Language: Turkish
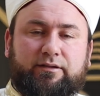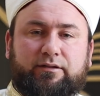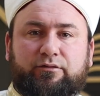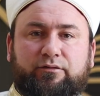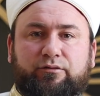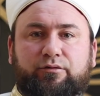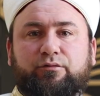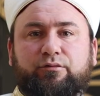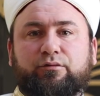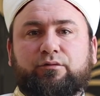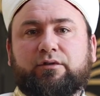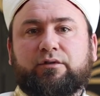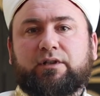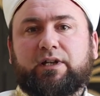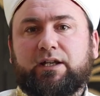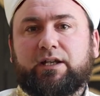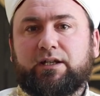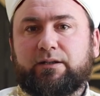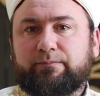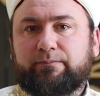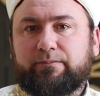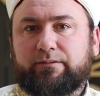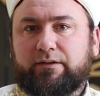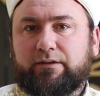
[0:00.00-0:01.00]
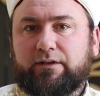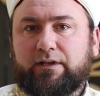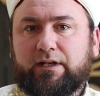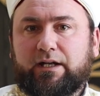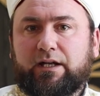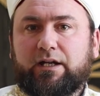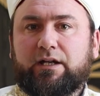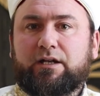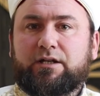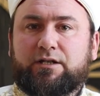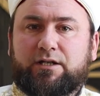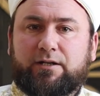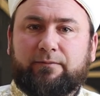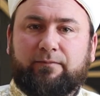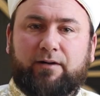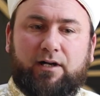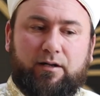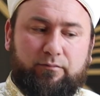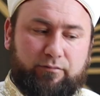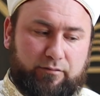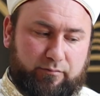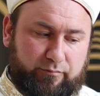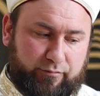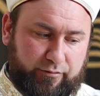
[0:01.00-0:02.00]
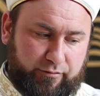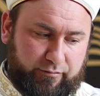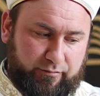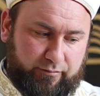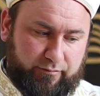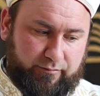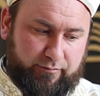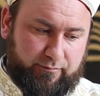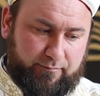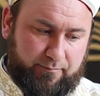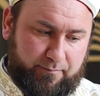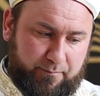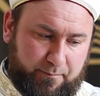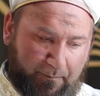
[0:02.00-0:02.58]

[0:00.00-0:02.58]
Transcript: tükürükleyip şifa bulmuştur.